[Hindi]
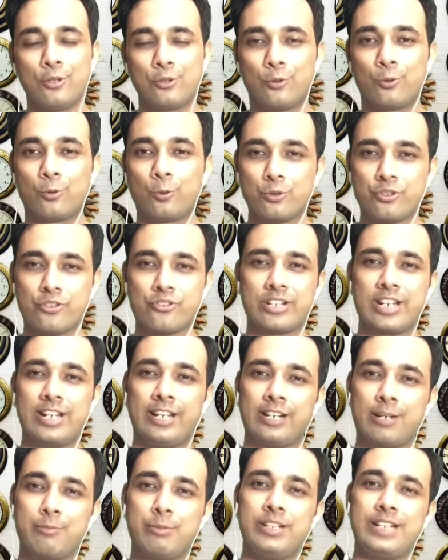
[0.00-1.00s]
तो कोशिश
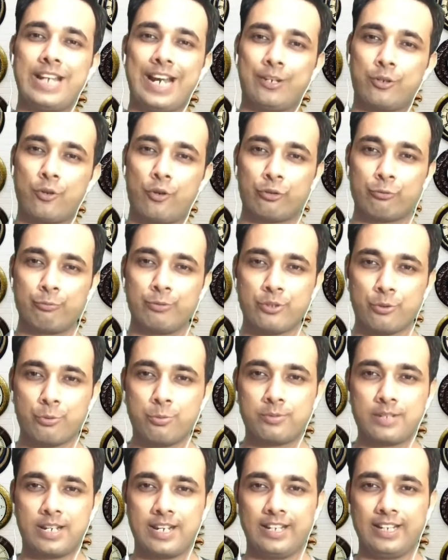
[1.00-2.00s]
करेंगे कभी टेक टॉक्स में
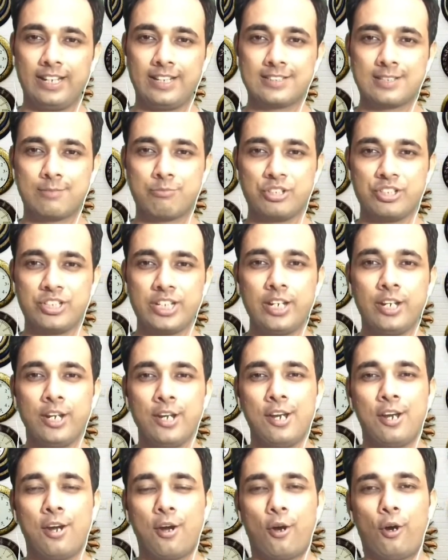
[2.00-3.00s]
ज़रूर करेंगे ये सब
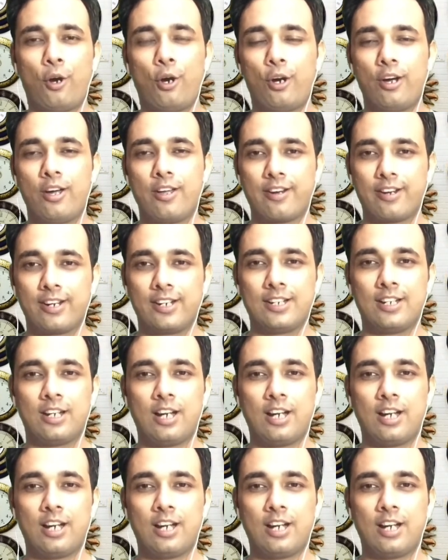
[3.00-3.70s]
चीज़ें और